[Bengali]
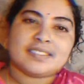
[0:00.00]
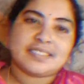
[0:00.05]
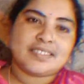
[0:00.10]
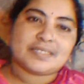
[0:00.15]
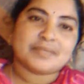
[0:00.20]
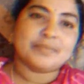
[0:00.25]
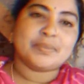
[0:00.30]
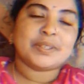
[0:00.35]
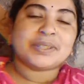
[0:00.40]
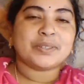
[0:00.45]

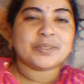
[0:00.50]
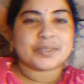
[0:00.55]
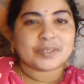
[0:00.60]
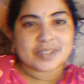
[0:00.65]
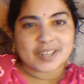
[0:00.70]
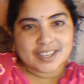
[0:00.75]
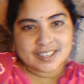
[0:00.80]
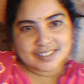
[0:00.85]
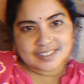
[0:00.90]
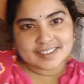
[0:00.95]
ভিডিওটা
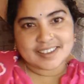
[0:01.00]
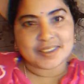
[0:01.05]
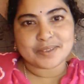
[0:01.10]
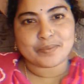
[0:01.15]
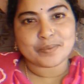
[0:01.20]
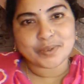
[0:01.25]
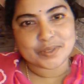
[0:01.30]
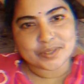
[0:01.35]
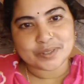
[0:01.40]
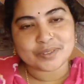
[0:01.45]
আজকে এই
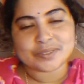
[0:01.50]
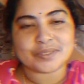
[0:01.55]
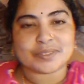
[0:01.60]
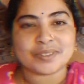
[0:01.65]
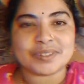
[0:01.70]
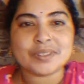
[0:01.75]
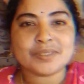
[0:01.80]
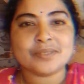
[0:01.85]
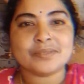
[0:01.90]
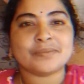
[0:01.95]
পর্যন্তই
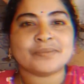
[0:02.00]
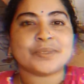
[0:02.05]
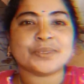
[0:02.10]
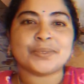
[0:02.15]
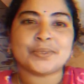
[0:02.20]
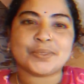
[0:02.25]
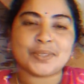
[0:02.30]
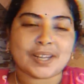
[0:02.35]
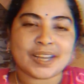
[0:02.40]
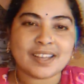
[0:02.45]
বন্ধুরা